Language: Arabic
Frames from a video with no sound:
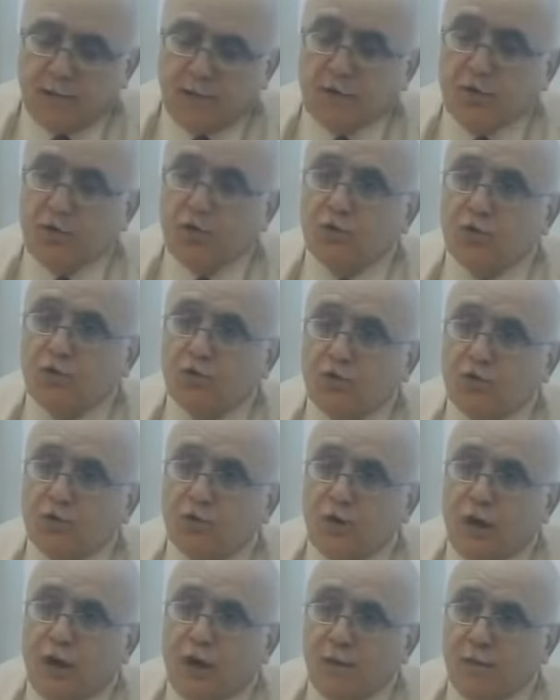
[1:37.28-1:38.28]
آه،
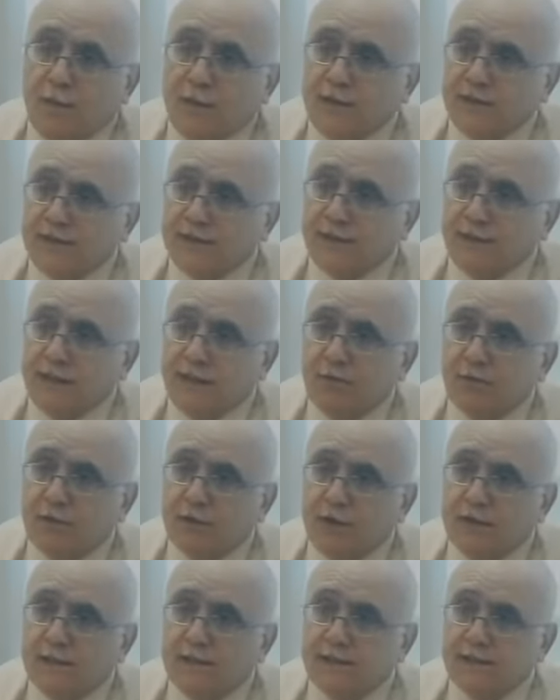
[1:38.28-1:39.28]
مدته بين
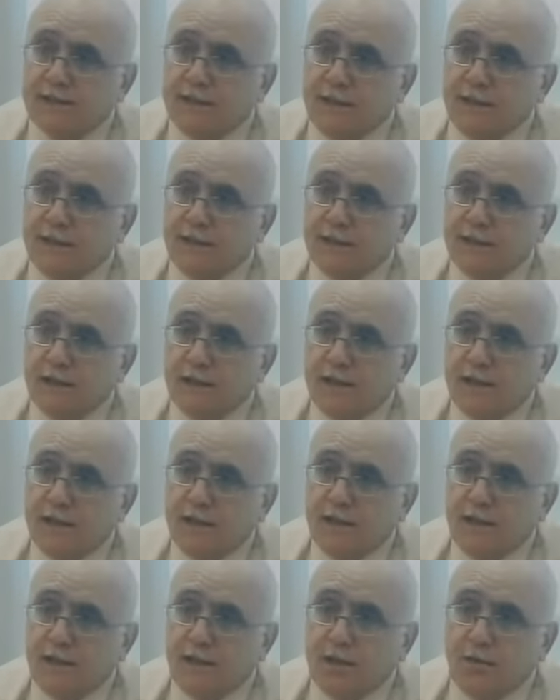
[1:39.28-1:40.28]
السنتين وثلاث سنين
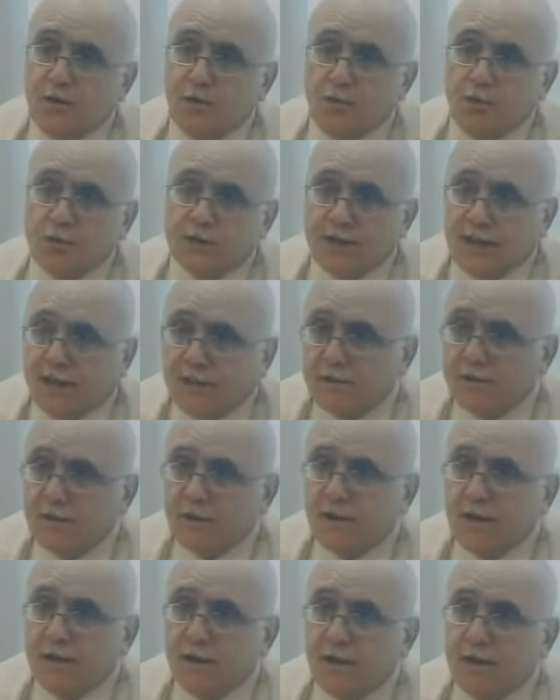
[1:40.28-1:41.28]

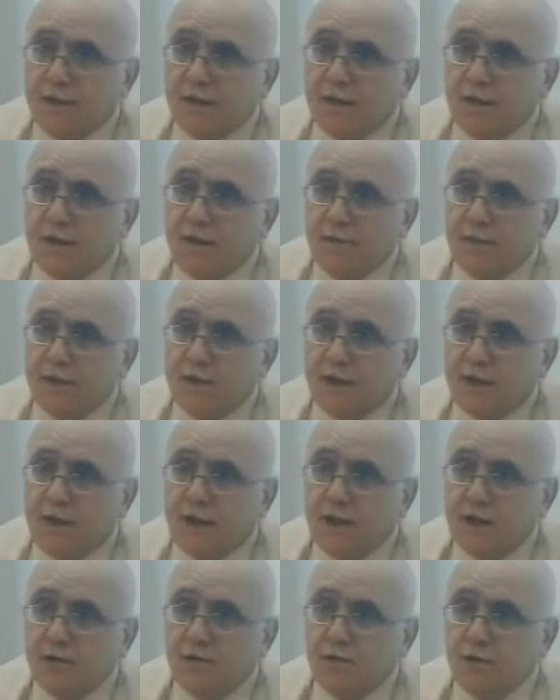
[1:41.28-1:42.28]
وسقف
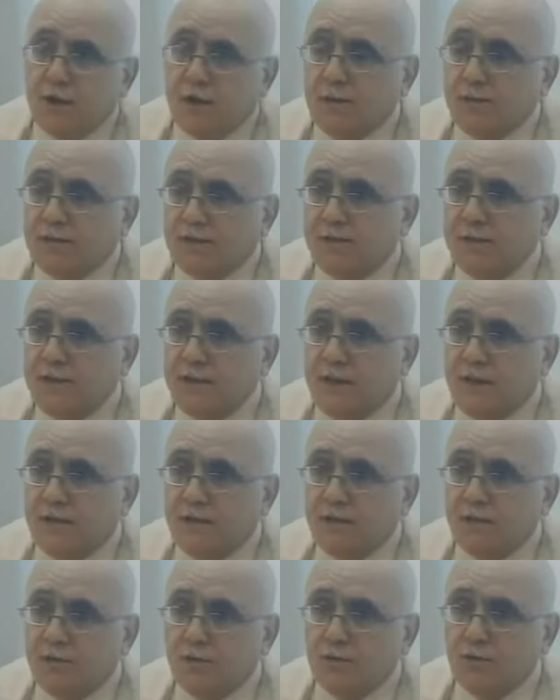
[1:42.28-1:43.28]
المنحة هو
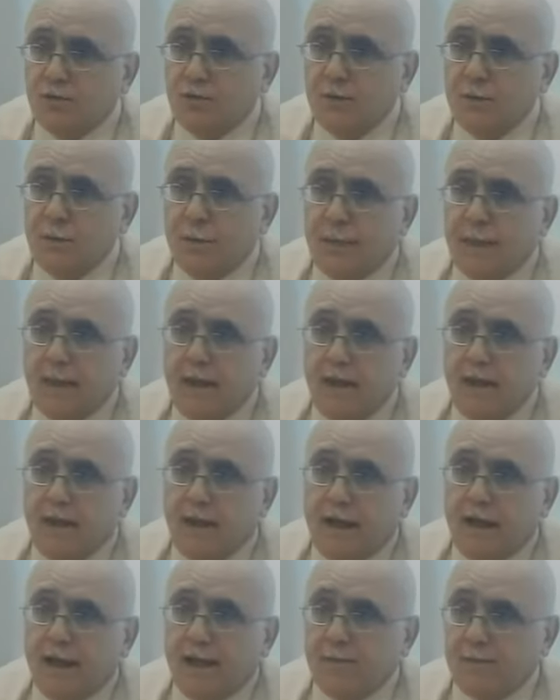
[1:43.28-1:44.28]
500 ألف يورو
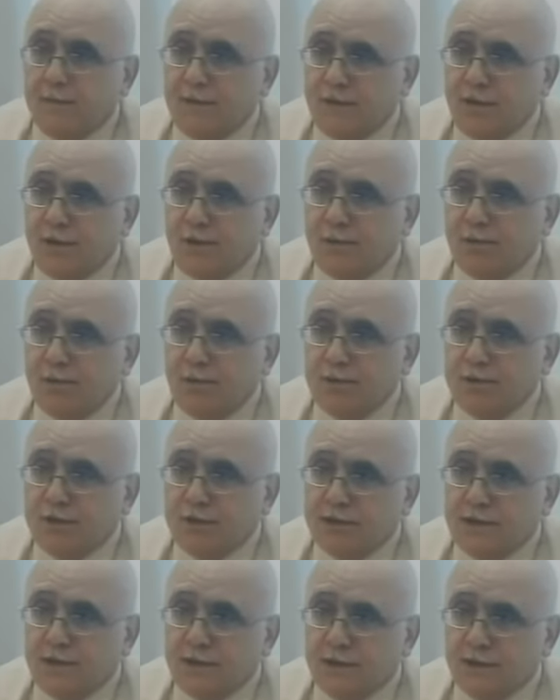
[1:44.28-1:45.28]
هلا
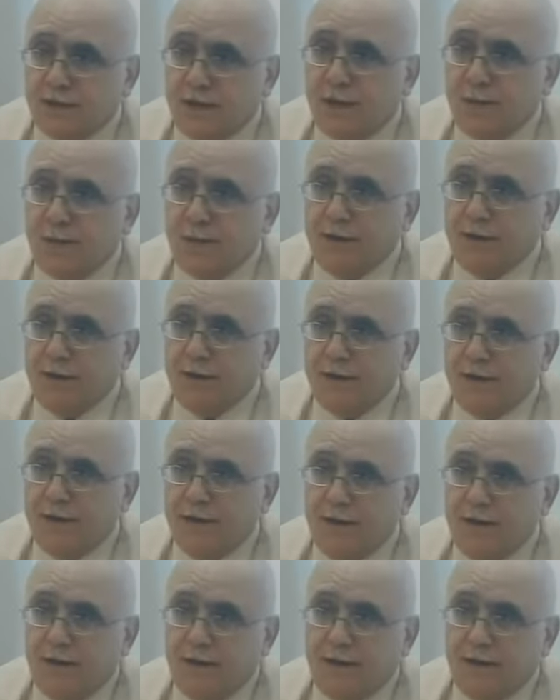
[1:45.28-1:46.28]
بكامبوس الرابع
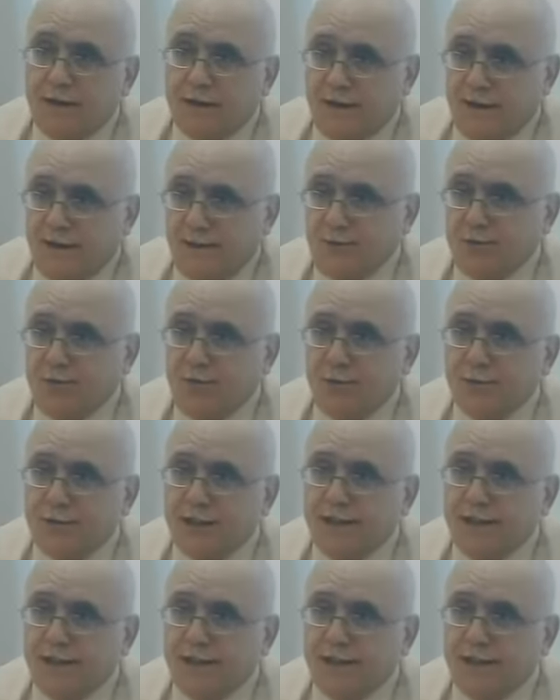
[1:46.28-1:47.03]
يلي